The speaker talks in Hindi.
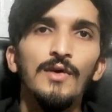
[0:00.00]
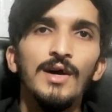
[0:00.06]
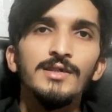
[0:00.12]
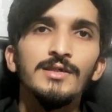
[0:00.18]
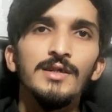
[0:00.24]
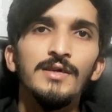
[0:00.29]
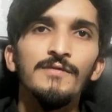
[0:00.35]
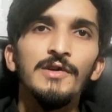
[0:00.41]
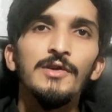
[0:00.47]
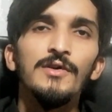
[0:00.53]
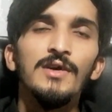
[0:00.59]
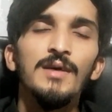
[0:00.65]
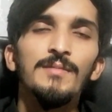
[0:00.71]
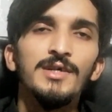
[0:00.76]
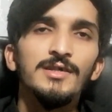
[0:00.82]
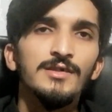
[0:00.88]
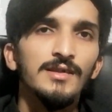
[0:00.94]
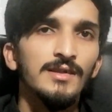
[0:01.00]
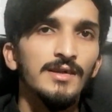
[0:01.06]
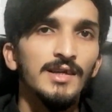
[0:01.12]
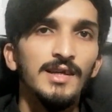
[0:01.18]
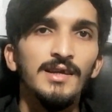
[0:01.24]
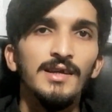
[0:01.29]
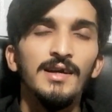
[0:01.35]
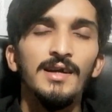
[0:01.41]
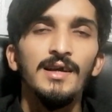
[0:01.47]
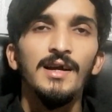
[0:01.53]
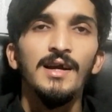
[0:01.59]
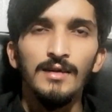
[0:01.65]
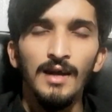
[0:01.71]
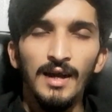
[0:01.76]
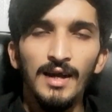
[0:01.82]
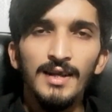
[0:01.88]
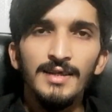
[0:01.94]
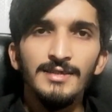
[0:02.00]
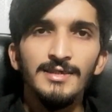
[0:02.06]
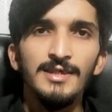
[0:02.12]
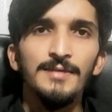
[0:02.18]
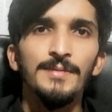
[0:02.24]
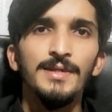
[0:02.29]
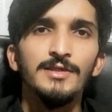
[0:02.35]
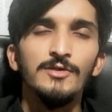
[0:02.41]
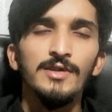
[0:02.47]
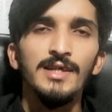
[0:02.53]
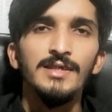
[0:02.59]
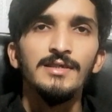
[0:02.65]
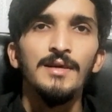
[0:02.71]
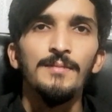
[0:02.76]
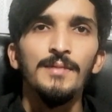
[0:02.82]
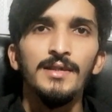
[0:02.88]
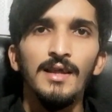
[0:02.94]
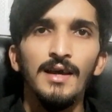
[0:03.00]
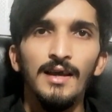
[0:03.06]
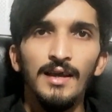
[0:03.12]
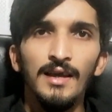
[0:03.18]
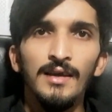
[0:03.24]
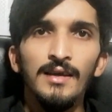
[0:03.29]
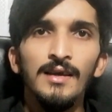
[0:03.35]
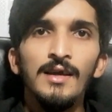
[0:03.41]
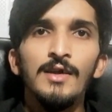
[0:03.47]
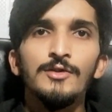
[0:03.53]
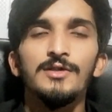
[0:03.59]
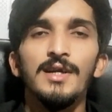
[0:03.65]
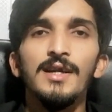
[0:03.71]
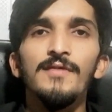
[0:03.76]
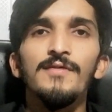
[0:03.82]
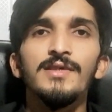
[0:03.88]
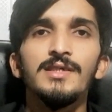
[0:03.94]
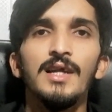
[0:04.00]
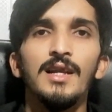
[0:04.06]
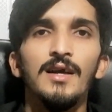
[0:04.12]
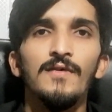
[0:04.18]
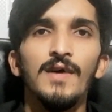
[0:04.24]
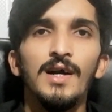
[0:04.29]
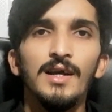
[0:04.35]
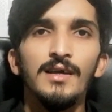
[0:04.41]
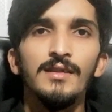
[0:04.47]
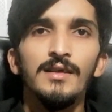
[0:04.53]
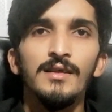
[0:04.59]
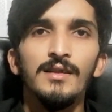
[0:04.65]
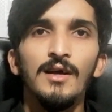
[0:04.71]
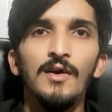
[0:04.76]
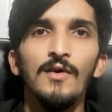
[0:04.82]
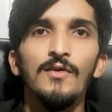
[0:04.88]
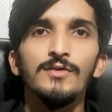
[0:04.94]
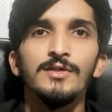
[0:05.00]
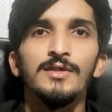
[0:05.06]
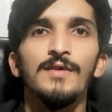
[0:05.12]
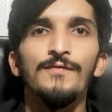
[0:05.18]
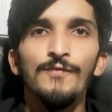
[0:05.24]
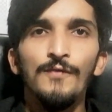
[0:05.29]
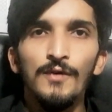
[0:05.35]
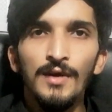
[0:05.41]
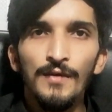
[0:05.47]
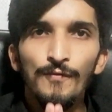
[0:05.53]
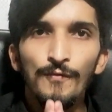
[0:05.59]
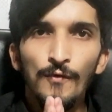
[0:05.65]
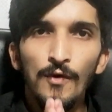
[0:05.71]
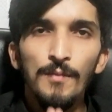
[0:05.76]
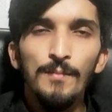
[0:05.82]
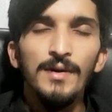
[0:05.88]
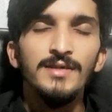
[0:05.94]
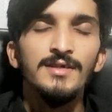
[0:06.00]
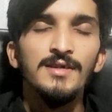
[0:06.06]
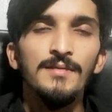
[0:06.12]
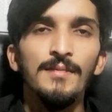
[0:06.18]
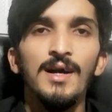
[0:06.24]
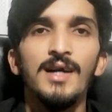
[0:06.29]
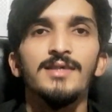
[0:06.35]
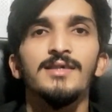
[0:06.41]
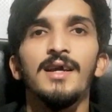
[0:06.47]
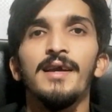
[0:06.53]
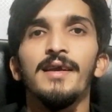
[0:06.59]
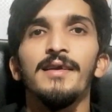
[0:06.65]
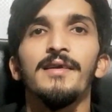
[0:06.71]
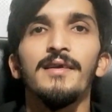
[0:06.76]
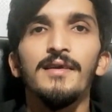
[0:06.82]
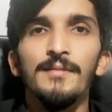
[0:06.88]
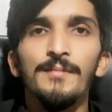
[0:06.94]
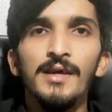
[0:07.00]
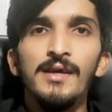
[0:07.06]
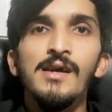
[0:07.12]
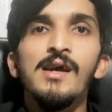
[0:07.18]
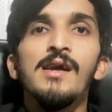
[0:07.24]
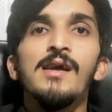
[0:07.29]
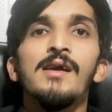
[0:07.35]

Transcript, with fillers: तो आज की वीडियो का मकसद यही है कि अगर किसी के पास कोई ऐसा बंदा है स्टडी वीज़ा लगवा के देता हो उसके 44 परसेंट मार्क्स हैं इंटर में